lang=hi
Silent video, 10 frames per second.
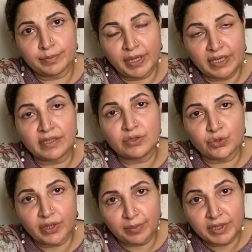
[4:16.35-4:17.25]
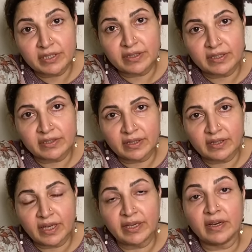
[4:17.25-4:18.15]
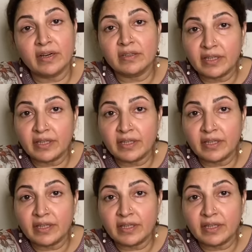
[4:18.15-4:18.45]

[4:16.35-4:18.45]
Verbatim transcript: बेकिंग सोडा मिक्स कर सकते हैं या अगर